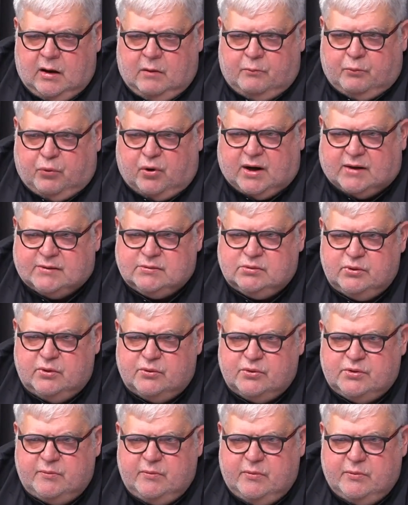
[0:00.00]
pokazują,
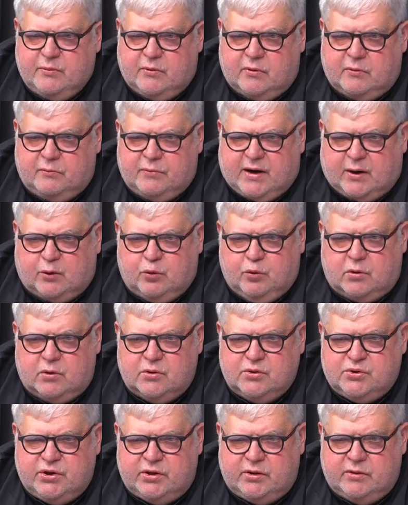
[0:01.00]
że mimo braku
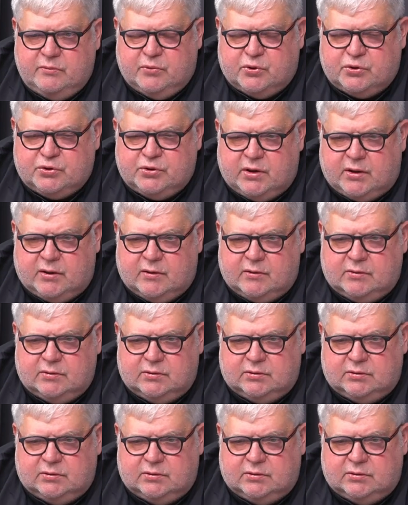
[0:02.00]
kończyny można